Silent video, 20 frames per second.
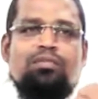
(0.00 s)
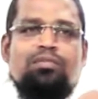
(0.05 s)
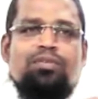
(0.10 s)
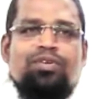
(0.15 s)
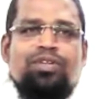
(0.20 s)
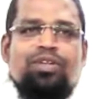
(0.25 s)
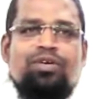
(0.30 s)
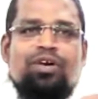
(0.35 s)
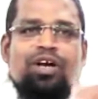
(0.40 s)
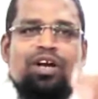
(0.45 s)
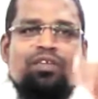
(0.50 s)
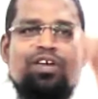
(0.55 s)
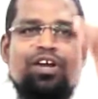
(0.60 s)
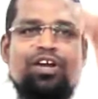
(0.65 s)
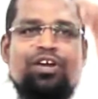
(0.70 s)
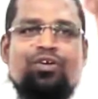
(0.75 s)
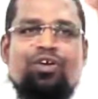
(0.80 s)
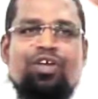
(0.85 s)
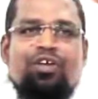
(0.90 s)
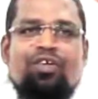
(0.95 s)
திரும்ப
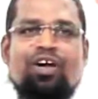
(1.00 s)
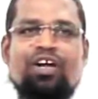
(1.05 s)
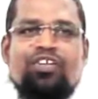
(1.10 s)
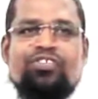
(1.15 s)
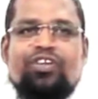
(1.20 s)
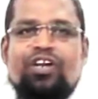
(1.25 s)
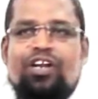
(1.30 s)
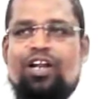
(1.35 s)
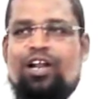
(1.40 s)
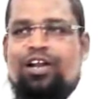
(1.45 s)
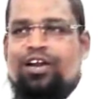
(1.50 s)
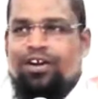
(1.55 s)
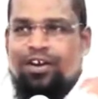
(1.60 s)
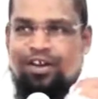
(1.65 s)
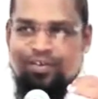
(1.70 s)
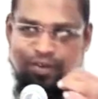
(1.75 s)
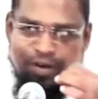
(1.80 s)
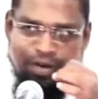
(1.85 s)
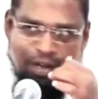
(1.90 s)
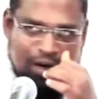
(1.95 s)
வந்தவர்கள் வீட்டுடைய வாசலிலே
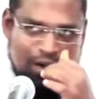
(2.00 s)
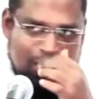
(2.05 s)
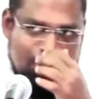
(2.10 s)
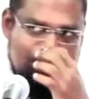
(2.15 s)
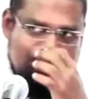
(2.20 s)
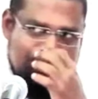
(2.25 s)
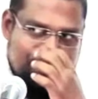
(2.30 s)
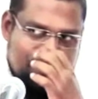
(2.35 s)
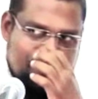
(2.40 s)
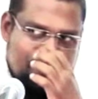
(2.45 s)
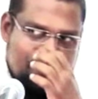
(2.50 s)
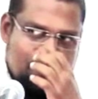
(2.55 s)
நின்று விட்டார்கள்